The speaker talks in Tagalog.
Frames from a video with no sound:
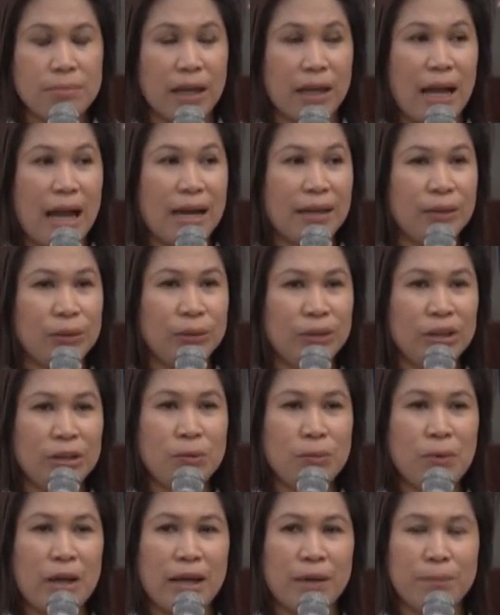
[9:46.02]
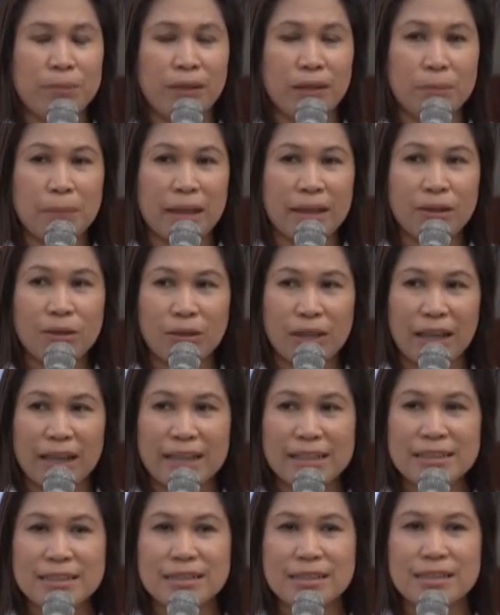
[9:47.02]
Pag-araw ng web ng
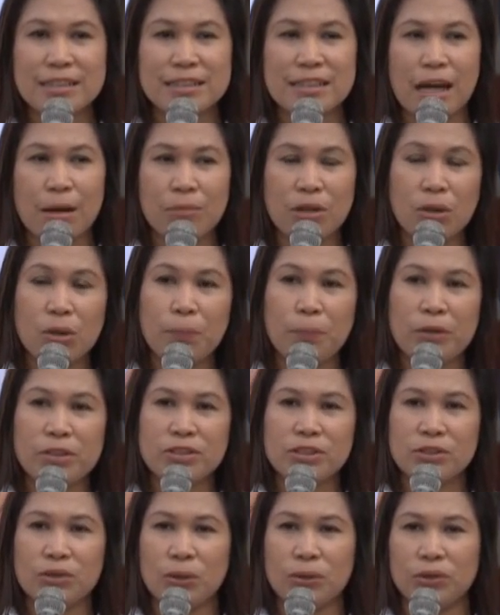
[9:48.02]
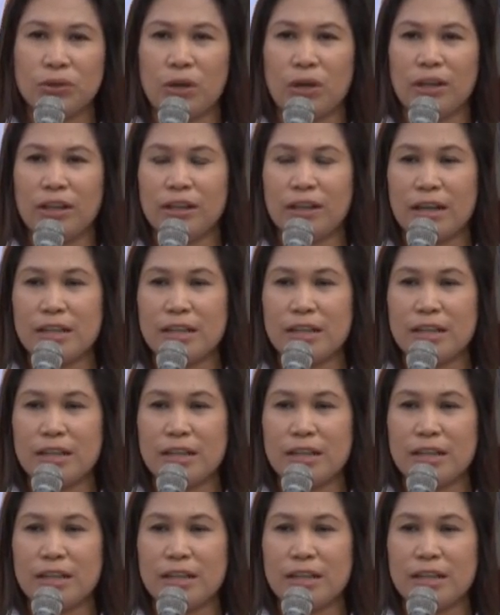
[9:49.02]
Merkules, kasama ko po si Dr.